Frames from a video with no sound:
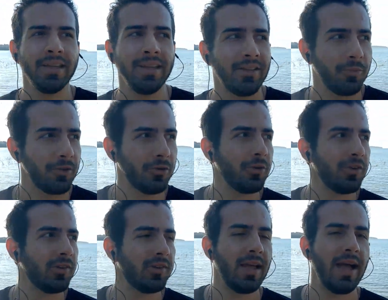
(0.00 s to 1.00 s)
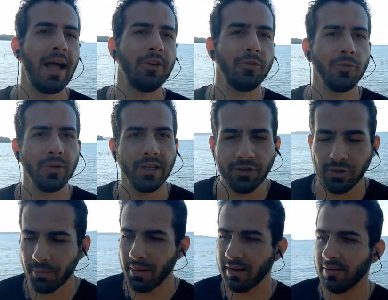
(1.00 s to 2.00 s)
E as pessoas acham que
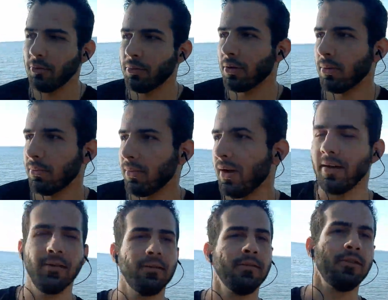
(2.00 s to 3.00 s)
diabetes é um problema.